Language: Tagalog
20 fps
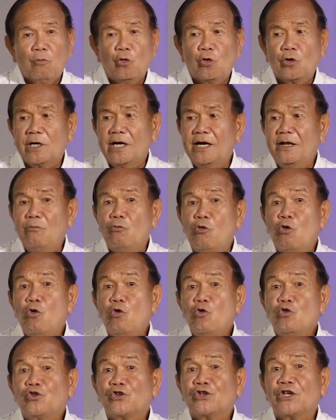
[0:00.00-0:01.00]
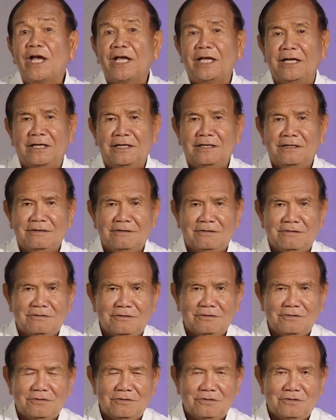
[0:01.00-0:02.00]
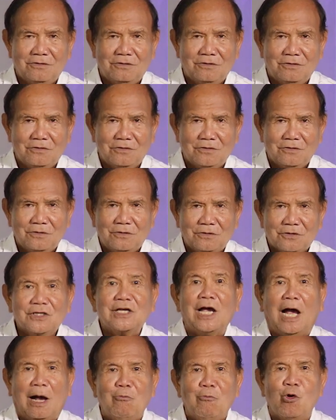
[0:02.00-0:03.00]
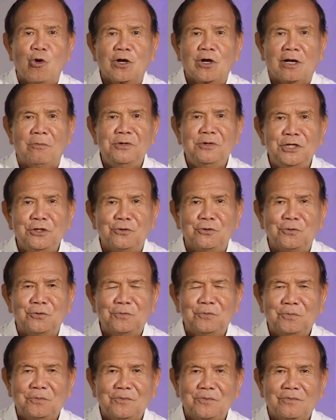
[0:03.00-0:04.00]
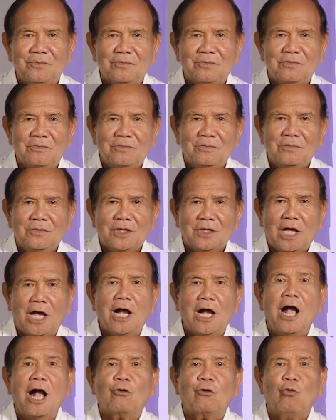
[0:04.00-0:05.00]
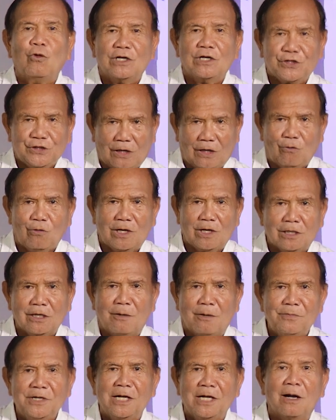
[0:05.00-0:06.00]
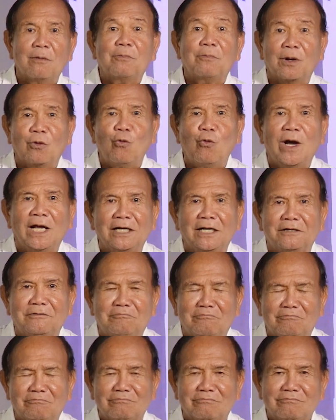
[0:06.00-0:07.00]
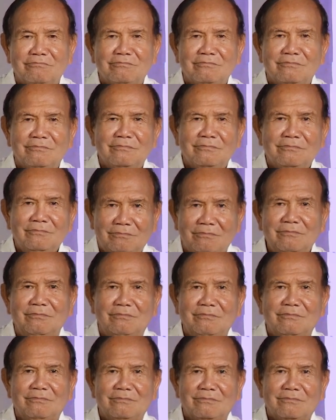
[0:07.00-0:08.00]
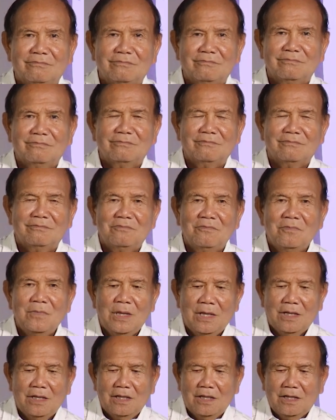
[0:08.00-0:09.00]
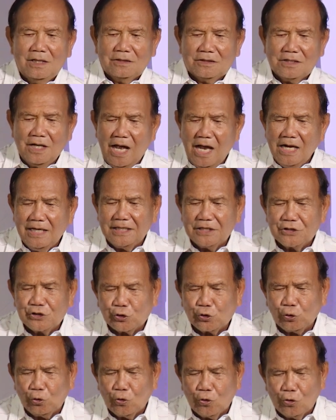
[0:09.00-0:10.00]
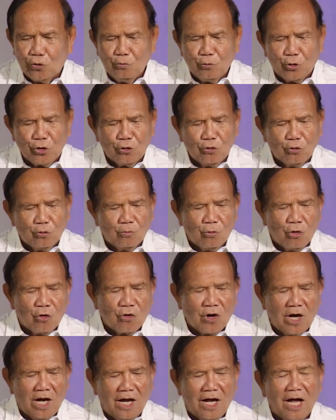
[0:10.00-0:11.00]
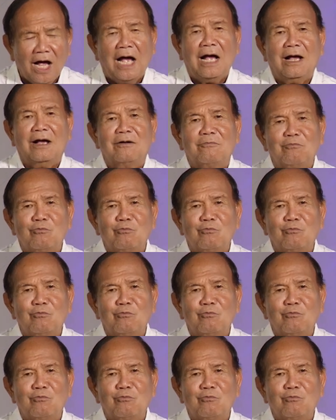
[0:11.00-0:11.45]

Mura ni muhusay sa among kabinyo. Kaya nga akong asawa, grabe na nga pag-wild. Hmm. Tingaligsoon moingon mo ingon mo nga a ah,